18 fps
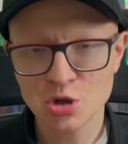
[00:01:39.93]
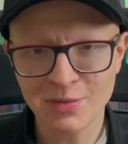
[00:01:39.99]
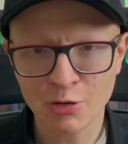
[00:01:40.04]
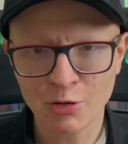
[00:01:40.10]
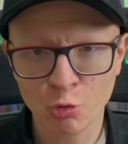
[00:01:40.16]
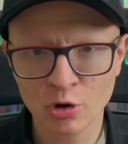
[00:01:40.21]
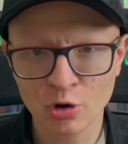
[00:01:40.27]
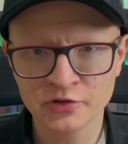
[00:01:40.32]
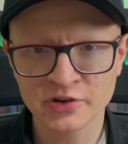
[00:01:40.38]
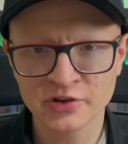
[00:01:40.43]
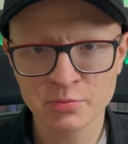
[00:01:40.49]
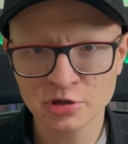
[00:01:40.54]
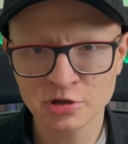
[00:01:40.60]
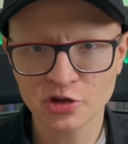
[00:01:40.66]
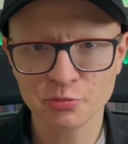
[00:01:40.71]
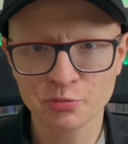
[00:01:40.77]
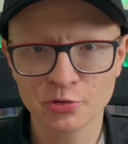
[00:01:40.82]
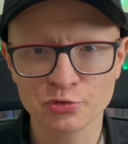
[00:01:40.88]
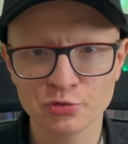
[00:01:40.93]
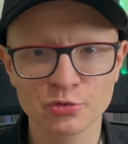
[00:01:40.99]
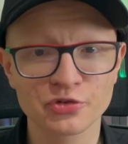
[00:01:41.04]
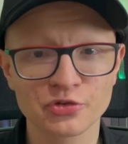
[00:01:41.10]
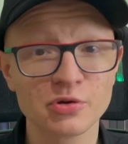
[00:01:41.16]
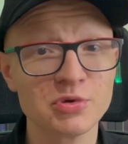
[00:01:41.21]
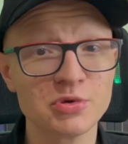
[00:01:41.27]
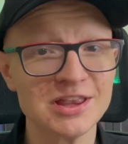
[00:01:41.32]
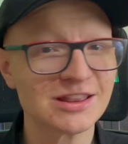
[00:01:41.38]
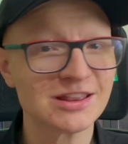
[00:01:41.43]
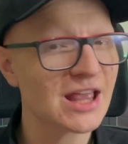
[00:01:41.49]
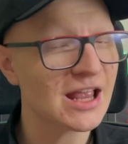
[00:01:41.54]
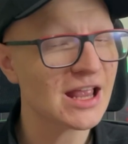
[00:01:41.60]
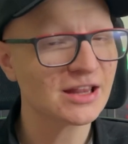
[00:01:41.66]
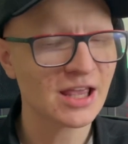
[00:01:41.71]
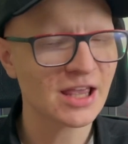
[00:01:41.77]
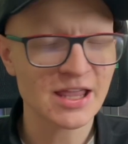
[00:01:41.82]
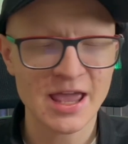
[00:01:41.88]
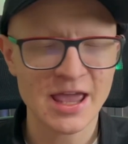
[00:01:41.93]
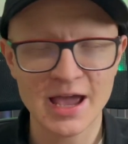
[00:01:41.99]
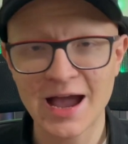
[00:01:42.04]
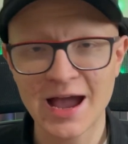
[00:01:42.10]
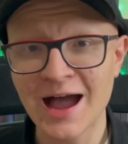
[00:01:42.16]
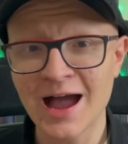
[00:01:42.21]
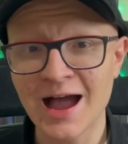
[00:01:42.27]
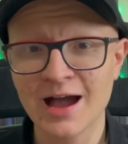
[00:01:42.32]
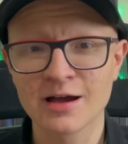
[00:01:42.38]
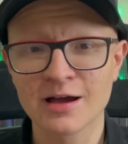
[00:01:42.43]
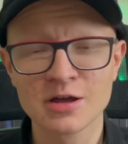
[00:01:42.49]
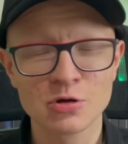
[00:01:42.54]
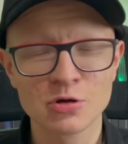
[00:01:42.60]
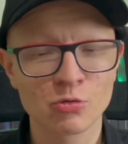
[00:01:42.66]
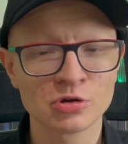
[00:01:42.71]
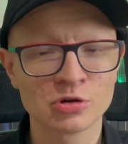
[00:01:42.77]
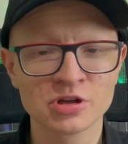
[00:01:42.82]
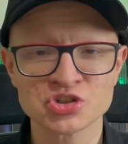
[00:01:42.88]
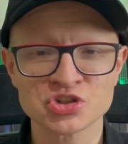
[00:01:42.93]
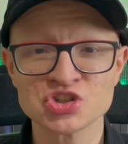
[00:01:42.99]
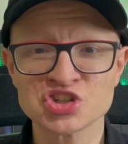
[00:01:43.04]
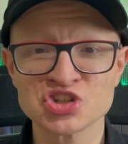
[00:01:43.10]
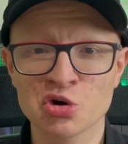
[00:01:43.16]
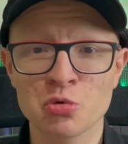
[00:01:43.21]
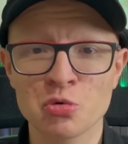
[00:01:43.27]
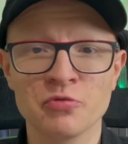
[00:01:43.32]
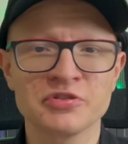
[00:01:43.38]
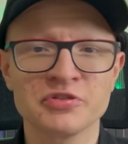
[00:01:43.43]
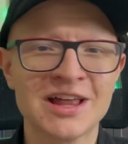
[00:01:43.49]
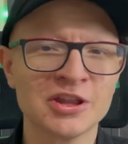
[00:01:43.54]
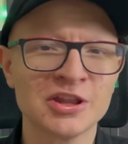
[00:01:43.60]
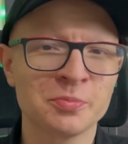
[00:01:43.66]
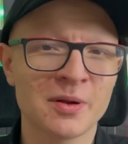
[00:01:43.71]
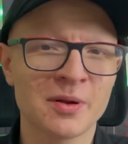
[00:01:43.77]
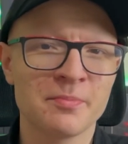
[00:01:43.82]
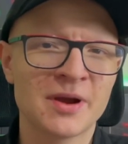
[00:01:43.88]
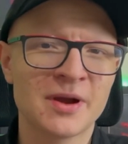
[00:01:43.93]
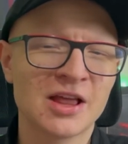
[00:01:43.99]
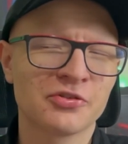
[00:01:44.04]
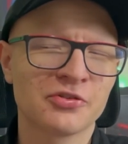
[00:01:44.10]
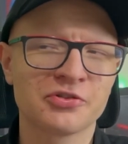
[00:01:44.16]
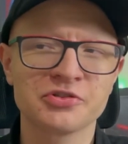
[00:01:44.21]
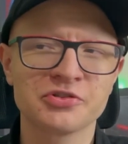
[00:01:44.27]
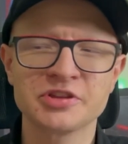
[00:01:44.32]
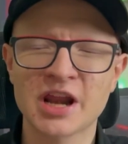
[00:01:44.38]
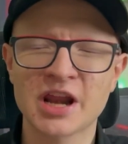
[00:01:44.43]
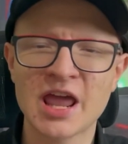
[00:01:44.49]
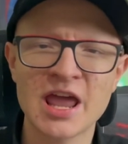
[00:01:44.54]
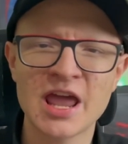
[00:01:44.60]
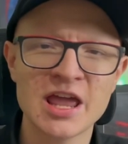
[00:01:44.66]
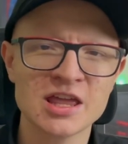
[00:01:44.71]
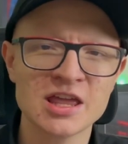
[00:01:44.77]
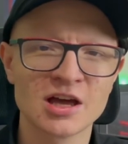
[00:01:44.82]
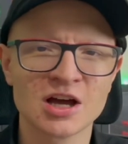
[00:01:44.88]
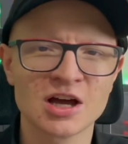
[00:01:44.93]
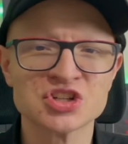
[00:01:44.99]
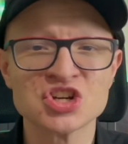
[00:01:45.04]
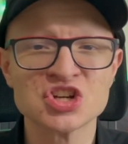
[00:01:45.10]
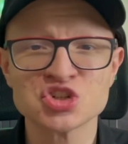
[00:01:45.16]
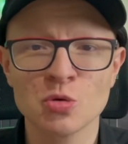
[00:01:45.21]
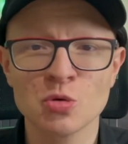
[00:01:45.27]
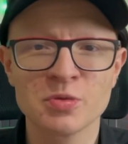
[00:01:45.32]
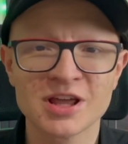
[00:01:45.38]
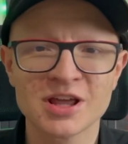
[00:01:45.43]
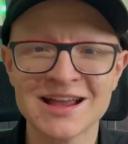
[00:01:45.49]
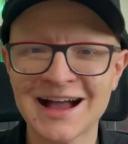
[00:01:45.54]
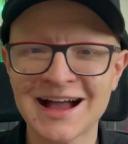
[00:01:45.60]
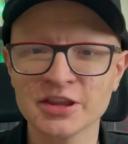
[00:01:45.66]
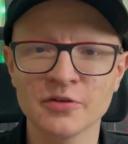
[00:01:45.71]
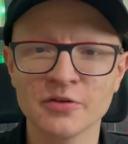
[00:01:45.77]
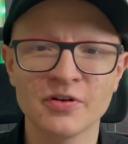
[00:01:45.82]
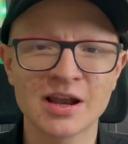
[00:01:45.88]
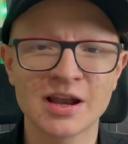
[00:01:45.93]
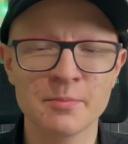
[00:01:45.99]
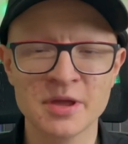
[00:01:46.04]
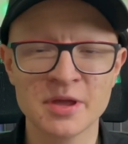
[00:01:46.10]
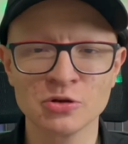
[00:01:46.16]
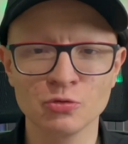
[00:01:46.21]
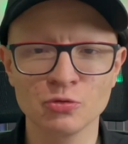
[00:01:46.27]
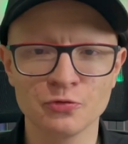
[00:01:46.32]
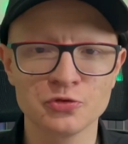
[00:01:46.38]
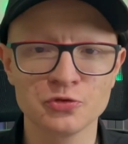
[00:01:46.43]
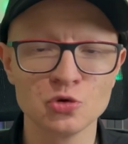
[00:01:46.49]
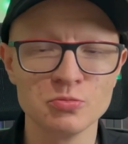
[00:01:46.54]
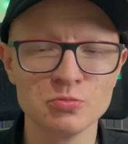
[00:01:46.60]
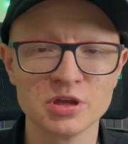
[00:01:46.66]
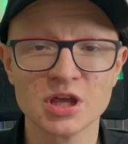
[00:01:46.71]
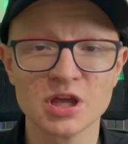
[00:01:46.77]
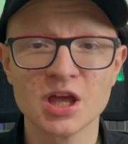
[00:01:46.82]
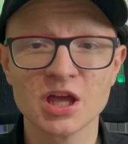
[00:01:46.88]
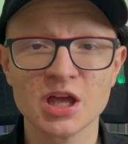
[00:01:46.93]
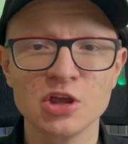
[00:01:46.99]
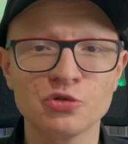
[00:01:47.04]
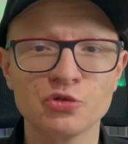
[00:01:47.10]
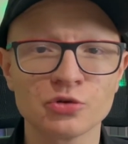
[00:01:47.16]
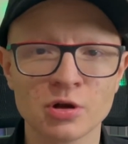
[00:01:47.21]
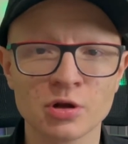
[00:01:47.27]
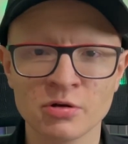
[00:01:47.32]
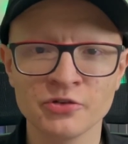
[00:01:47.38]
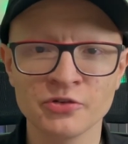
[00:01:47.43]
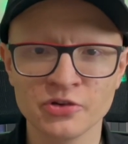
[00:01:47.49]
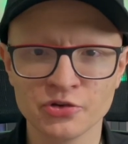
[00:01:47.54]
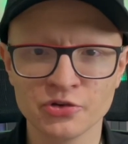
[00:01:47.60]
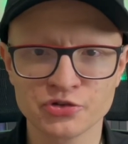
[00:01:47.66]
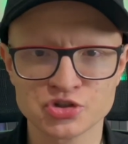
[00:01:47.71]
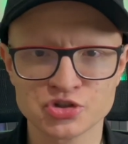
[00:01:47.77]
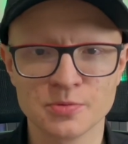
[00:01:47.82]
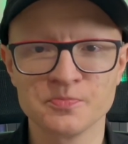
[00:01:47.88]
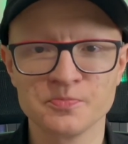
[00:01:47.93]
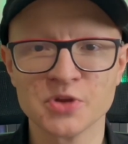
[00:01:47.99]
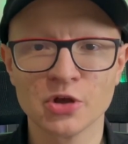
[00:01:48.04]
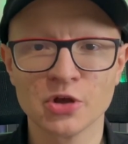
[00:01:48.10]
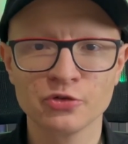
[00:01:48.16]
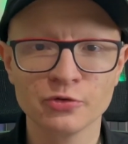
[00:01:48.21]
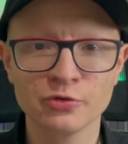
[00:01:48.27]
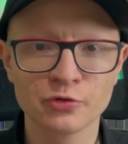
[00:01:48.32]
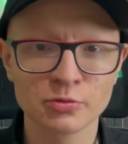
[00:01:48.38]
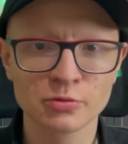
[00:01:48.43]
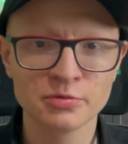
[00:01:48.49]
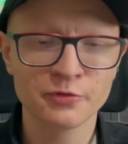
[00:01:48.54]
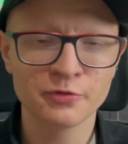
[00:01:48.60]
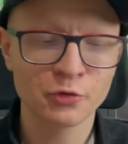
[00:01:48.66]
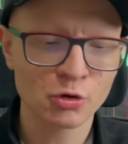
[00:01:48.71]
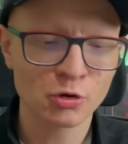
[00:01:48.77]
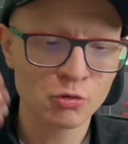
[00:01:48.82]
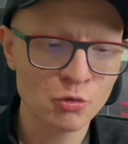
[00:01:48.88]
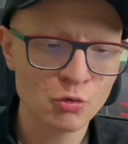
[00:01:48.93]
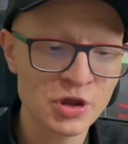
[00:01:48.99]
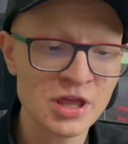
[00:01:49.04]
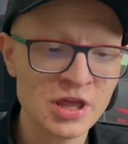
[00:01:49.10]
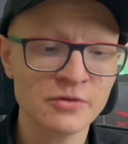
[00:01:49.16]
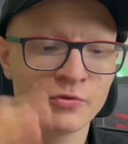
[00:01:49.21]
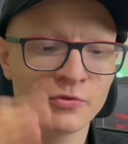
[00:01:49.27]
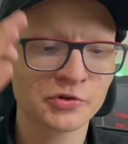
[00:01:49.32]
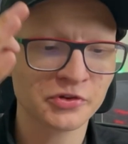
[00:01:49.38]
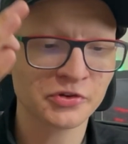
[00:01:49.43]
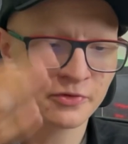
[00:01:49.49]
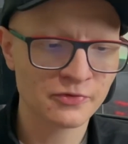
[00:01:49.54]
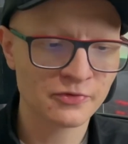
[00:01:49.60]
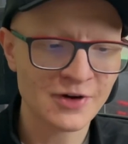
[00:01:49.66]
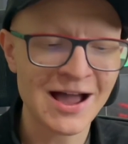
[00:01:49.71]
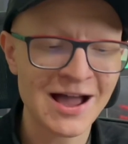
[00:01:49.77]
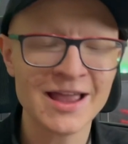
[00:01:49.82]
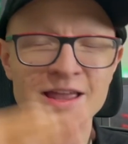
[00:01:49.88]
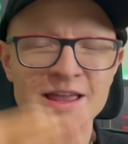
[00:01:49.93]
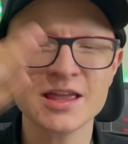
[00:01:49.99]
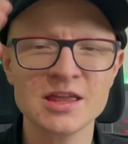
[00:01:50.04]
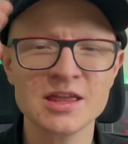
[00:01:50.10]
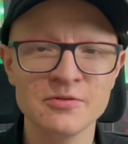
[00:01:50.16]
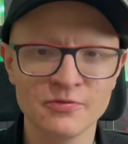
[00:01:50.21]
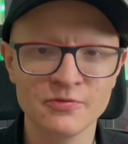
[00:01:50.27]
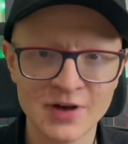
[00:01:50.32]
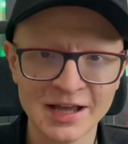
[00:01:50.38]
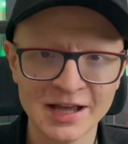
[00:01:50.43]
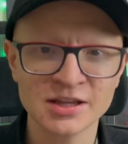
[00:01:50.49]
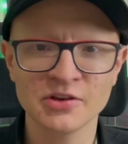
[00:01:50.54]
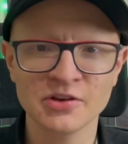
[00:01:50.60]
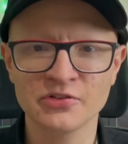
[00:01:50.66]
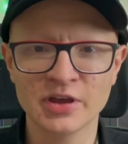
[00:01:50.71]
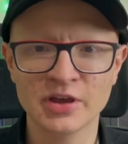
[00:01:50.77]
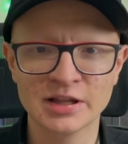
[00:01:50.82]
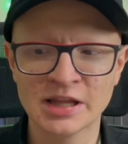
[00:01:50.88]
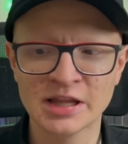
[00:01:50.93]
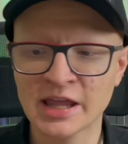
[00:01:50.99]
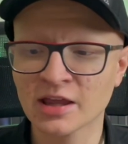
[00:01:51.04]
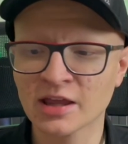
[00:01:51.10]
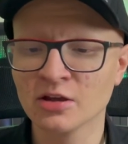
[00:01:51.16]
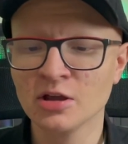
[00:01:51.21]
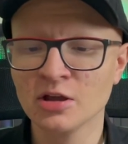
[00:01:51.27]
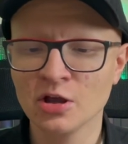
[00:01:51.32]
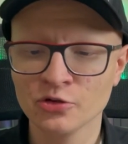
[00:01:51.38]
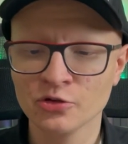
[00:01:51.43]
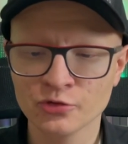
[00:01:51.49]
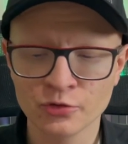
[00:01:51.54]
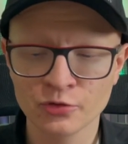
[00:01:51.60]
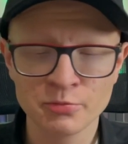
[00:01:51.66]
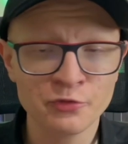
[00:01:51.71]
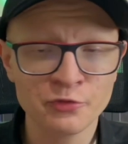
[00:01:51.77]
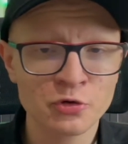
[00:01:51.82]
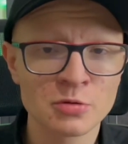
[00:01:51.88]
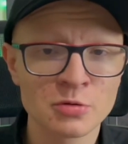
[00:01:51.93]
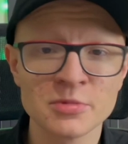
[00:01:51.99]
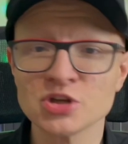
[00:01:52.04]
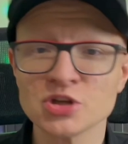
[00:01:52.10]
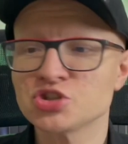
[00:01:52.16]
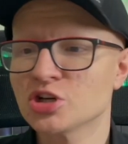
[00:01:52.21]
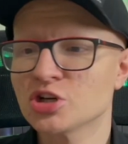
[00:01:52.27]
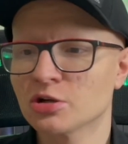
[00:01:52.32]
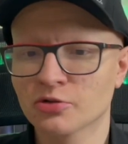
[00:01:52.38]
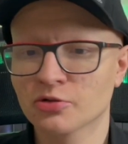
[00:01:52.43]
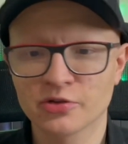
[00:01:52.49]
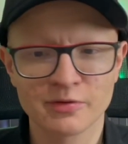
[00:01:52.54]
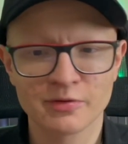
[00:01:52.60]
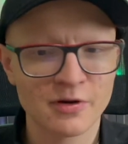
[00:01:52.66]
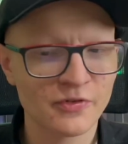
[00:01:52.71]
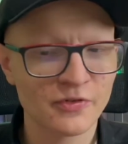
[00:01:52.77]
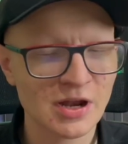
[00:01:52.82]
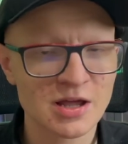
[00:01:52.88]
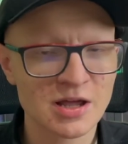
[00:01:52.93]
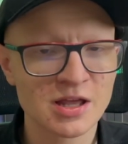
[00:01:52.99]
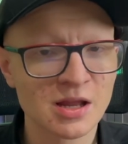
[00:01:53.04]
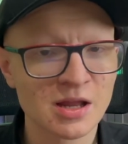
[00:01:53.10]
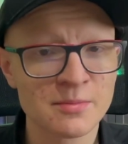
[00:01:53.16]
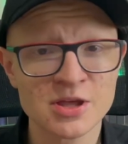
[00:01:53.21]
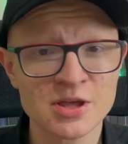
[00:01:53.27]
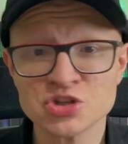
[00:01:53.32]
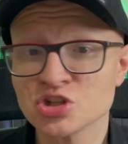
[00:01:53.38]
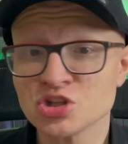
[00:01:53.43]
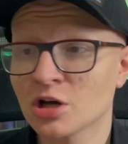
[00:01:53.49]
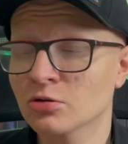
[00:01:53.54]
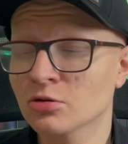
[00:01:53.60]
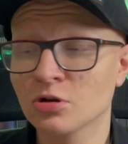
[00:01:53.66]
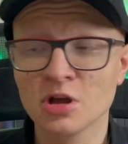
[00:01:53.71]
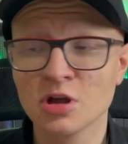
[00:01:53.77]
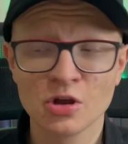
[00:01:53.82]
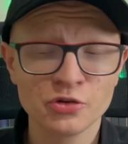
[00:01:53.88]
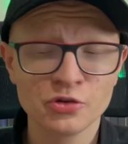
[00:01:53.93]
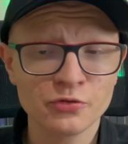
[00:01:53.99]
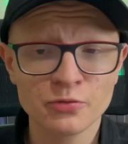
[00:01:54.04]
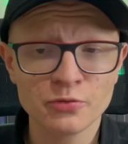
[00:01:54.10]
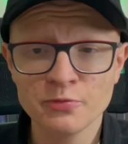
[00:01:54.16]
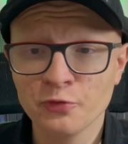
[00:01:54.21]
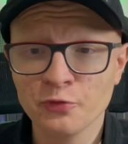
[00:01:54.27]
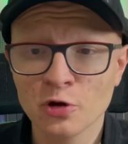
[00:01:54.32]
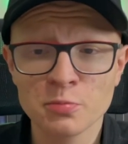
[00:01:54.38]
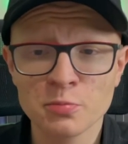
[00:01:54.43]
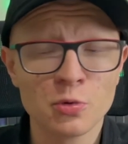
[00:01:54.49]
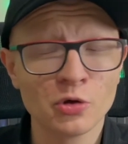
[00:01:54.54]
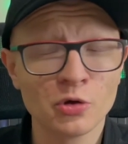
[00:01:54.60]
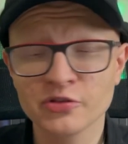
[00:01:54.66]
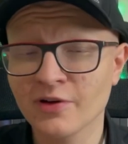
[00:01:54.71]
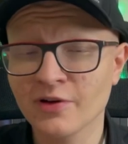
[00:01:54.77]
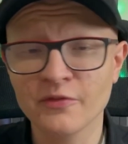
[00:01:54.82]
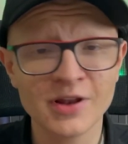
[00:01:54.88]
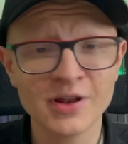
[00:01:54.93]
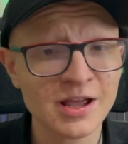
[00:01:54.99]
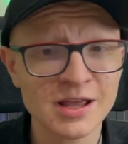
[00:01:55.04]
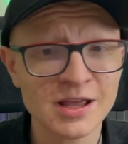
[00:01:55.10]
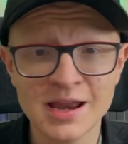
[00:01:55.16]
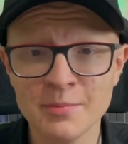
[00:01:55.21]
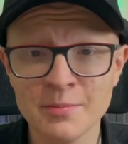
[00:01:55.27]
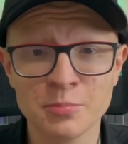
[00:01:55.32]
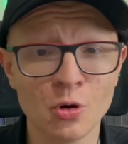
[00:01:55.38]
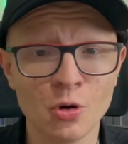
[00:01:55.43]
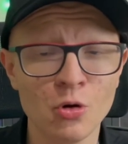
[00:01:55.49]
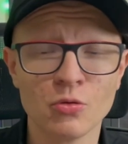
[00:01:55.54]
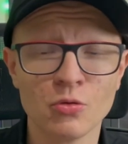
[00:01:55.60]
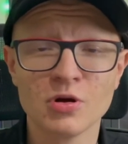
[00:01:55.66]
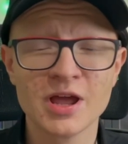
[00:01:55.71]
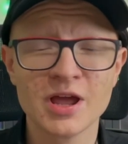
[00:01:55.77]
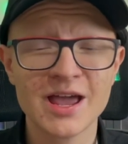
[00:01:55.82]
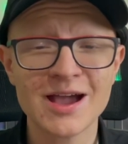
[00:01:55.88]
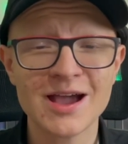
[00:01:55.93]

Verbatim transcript: E uma coisa que muitas pessoas não entendem é: ah, quando a gente é convidado para pré-estreia, a gente é obrigado a falar bem do filme. Isso não existe. Se o filme for ruim, você vai e vai descer a lenha. Se o filme for mediano, você vai falar que ele é mediano. Se o filme for bom, você vai falar que ele é bom.